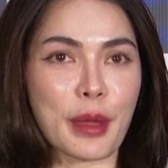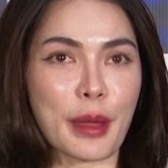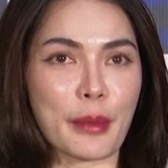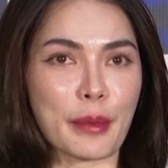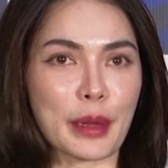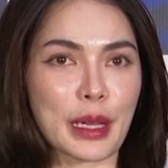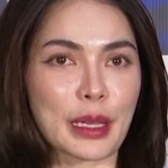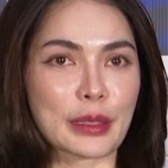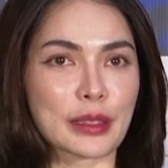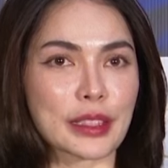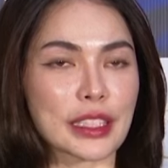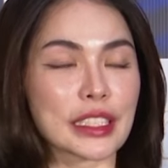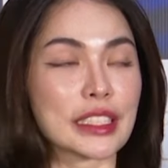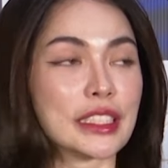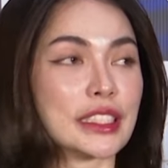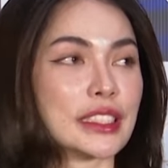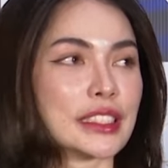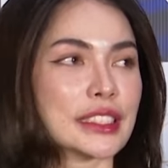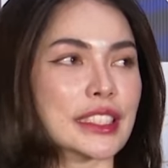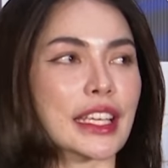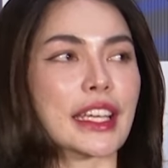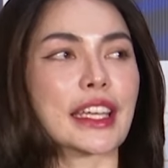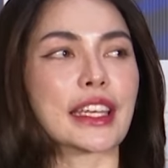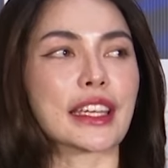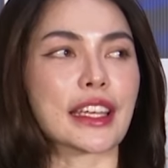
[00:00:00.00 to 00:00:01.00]
แบบเออตึง
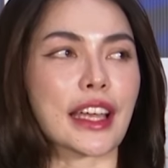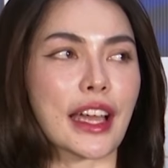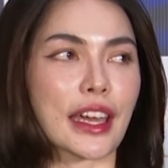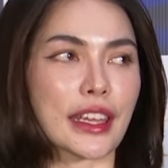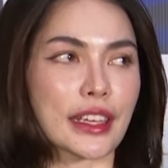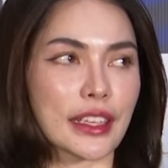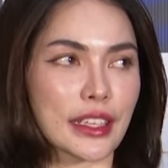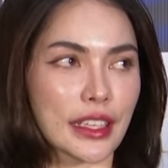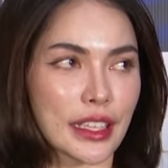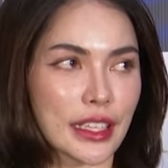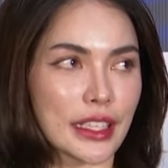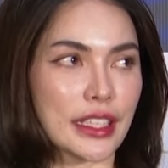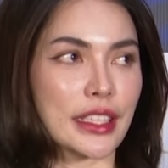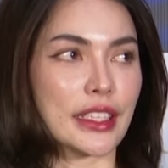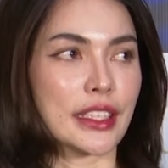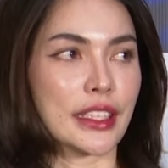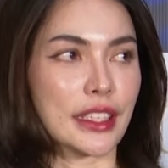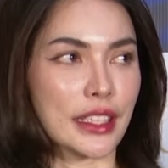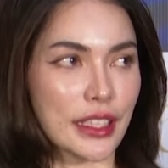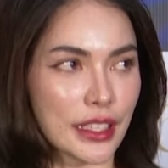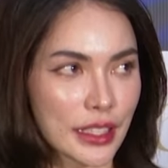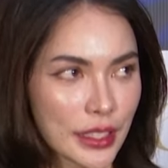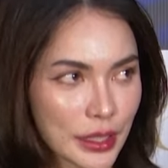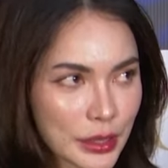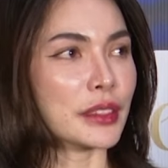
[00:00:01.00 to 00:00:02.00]
ใส่กันอะไรอย่าง
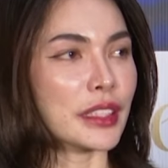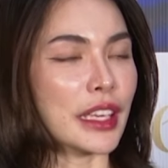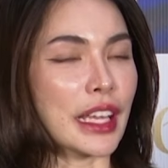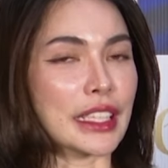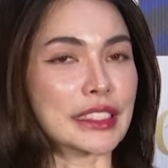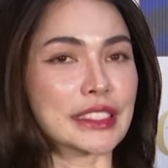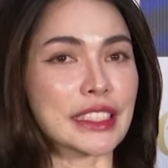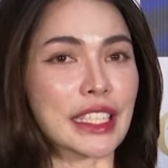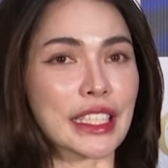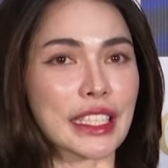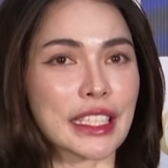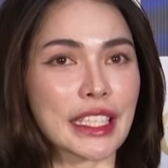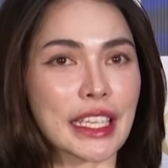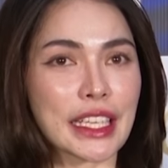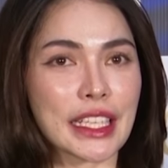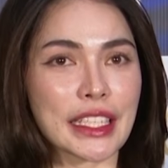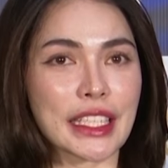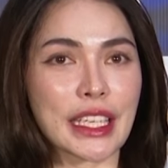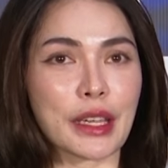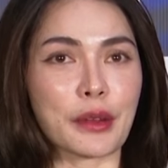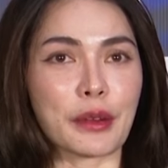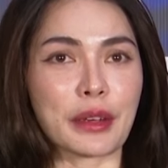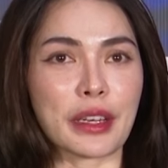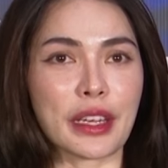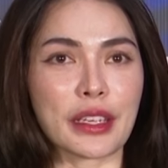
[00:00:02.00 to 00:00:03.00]
เงี้ยค่ะหลังจากที่ได้เค
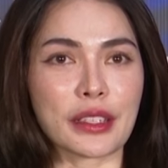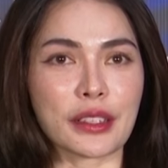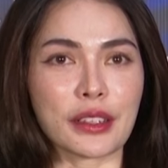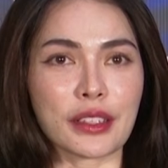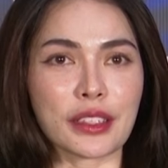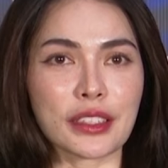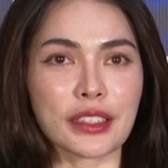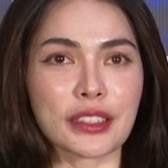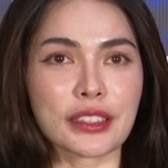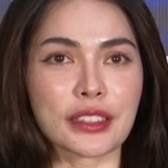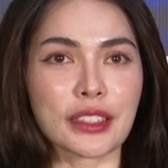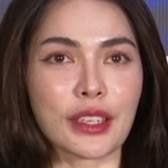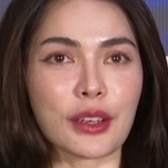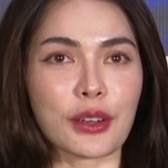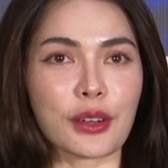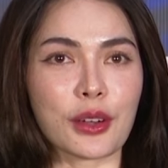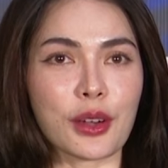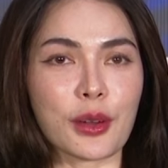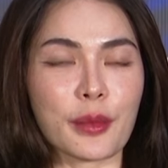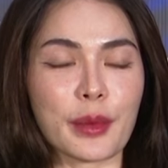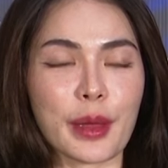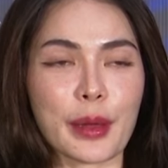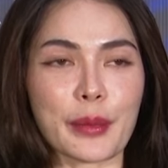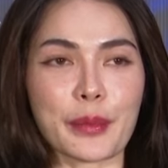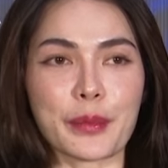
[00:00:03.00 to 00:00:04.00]
ลียร์วันนั้นก็คือเรา
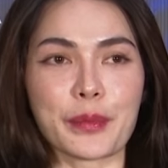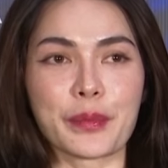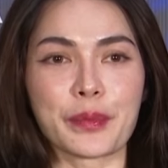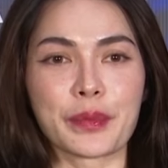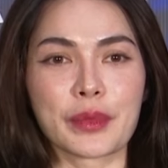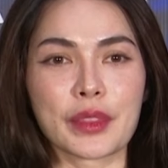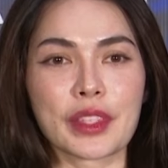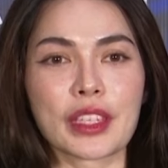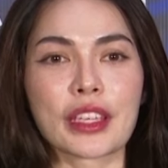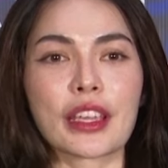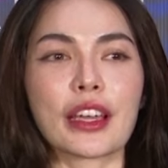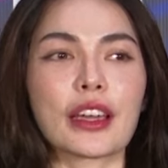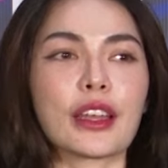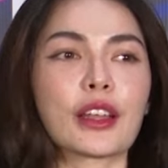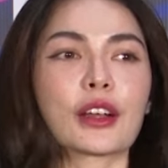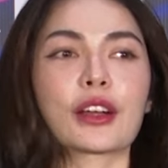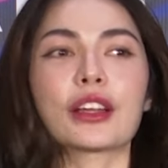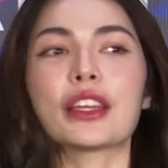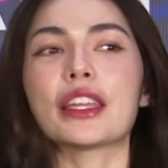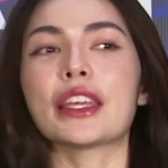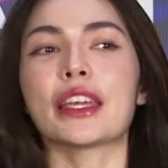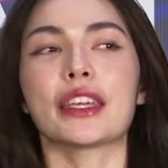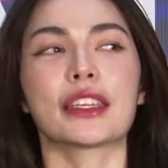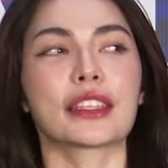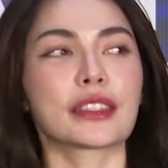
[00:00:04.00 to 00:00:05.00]
ก็แบบอ่ะเราก็
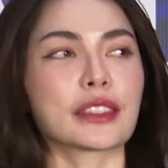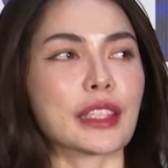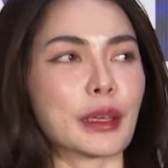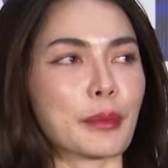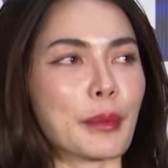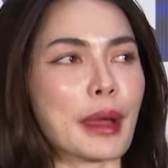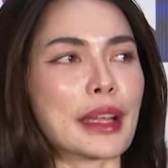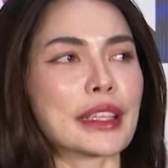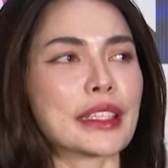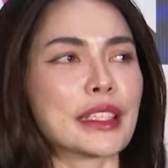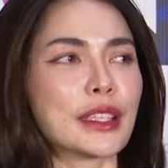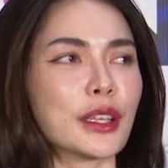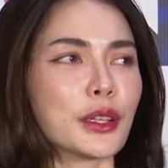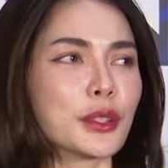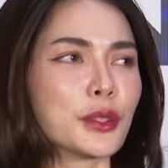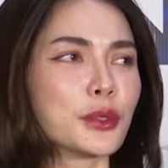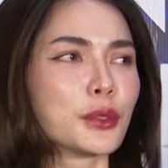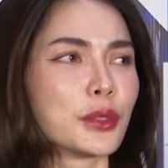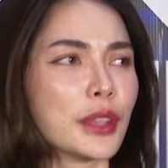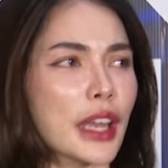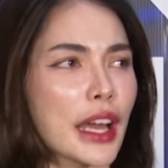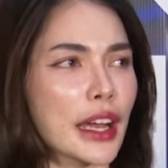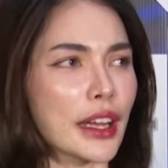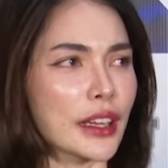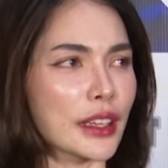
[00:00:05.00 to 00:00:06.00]
เล่นแต่บางที่เราอ
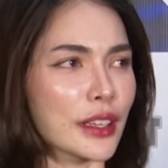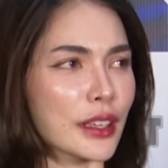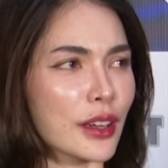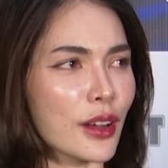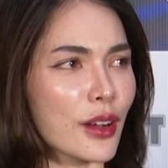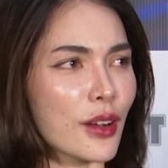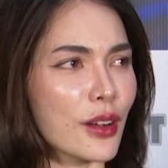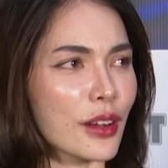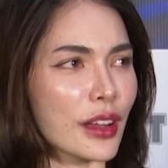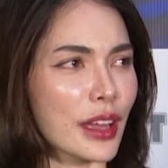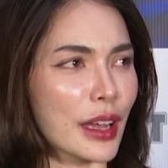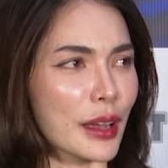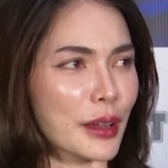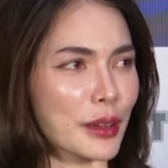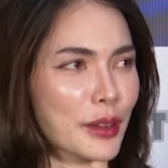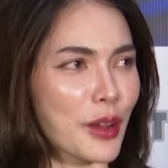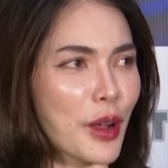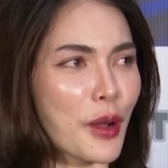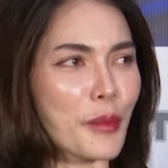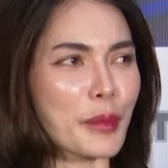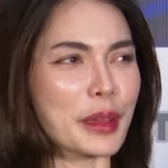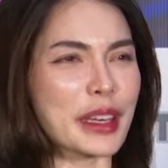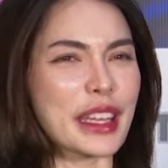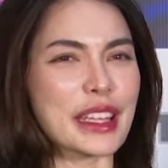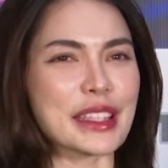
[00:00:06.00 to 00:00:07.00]
ยู่หลัง กล้องอ่ะกล้
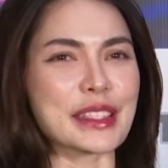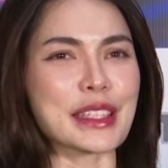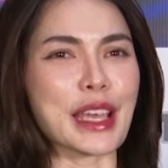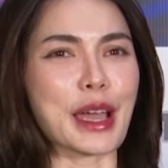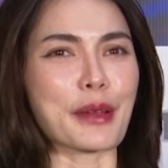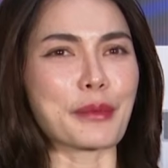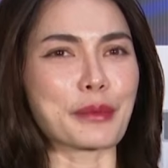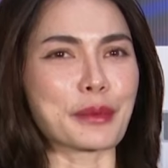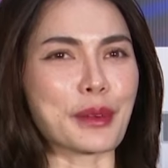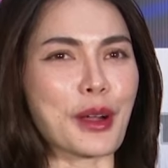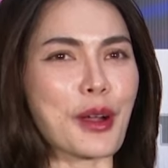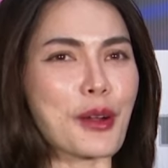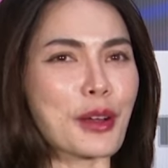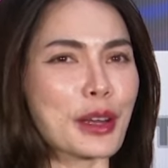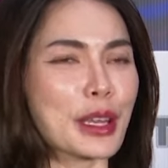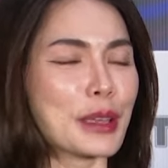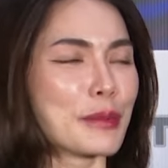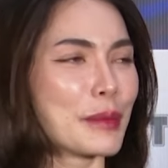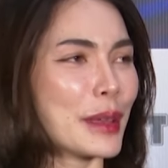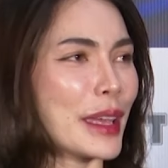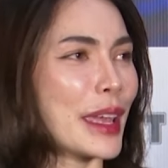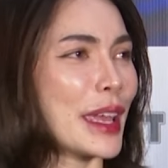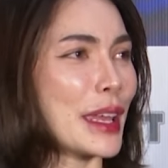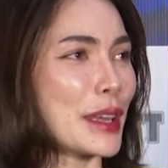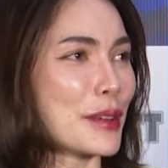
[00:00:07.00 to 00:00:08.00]
องไม่ได้จับกล้องเลย
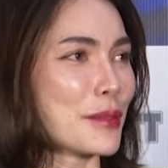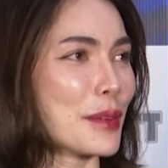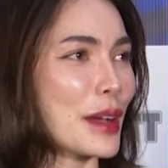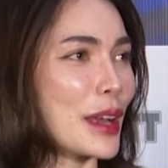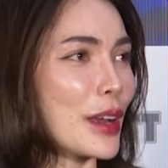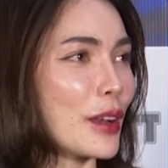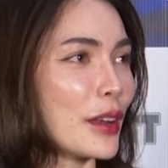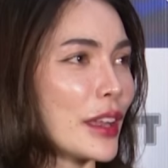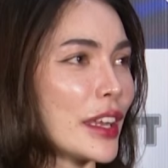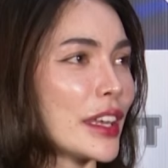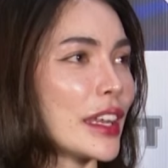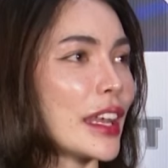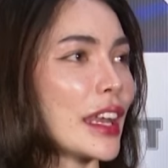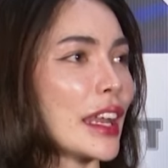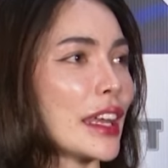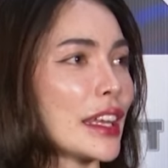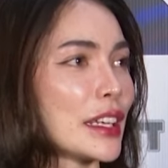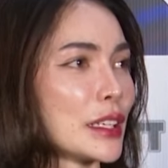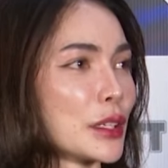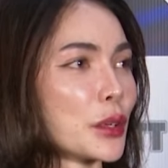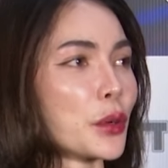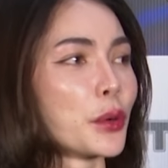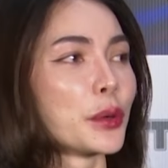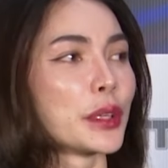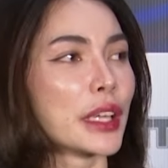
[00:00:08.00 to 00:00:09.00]
ไม่เห็นว่าเราเล่นอะไร
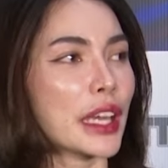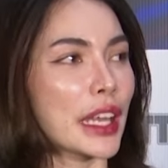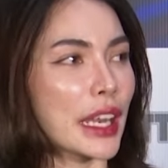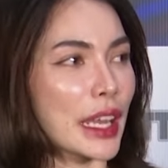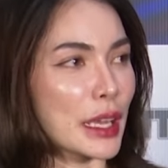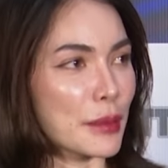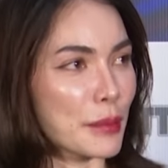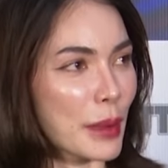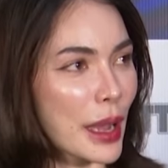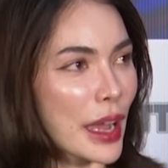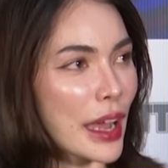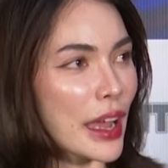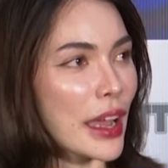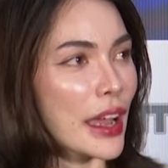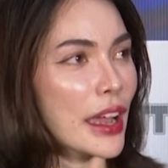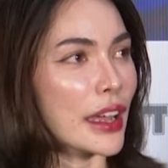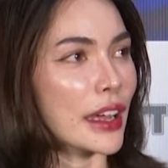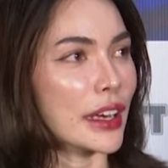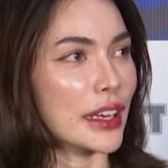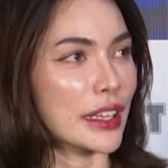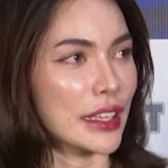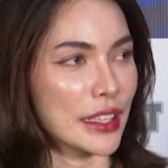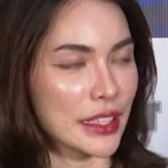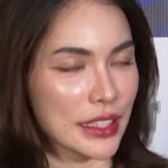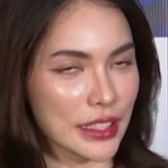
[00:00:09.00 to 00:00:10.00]
หรือคุยอะไรบ้าง
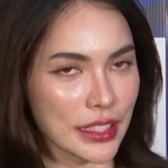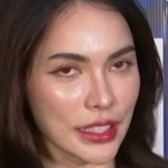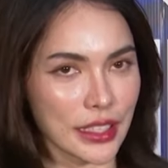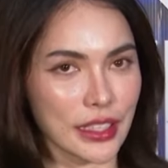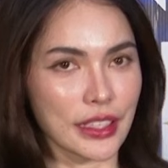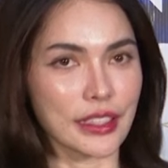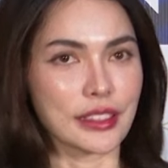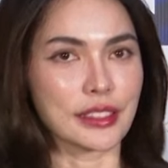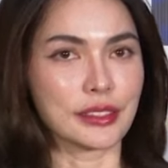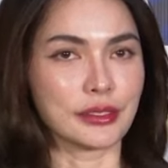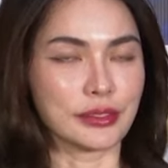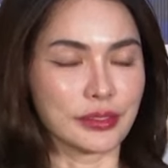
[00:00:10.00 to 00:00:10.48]
อะไรอย่างเงี้ย